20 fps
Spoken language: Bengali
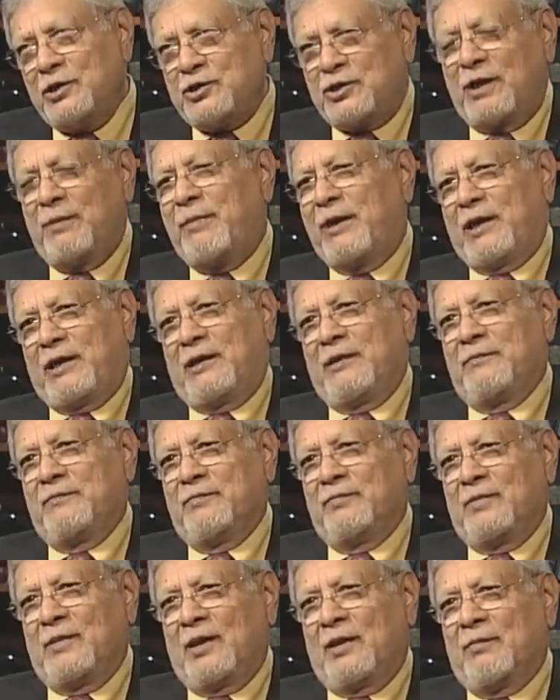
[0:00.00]
হিসেবে
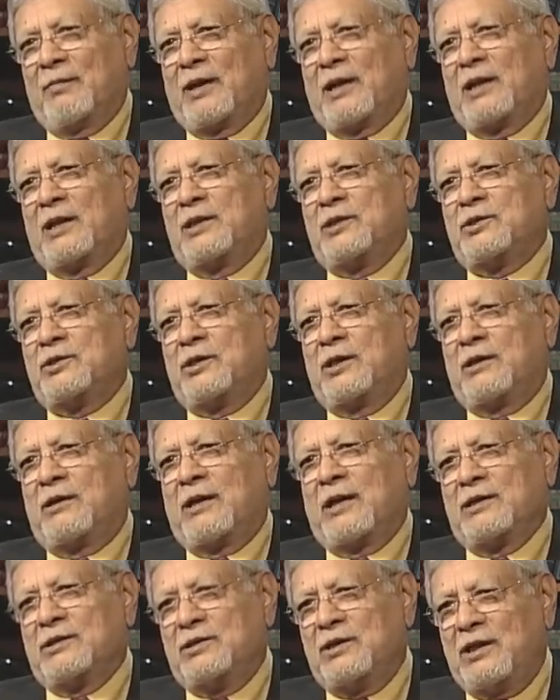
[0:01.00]
বাংলাদেশের
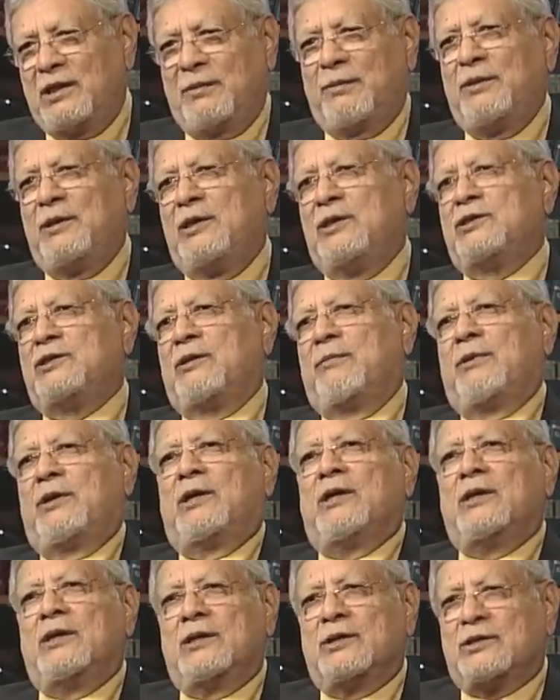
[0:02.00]
রাজনীতিবিদ হিসেবে
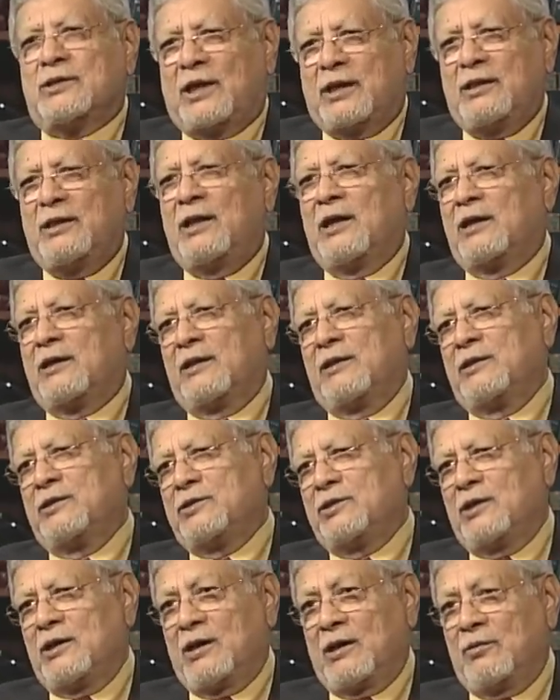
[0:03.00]
স্বাধীন একটা
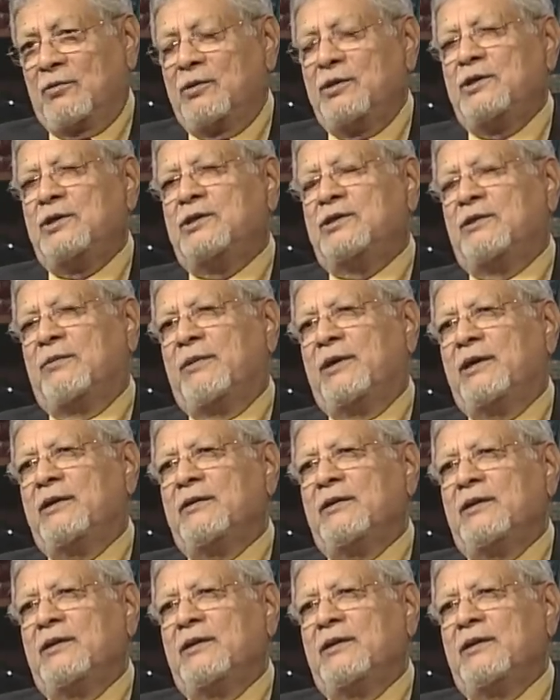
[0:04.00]
দেশের নাগরিক হিসেবে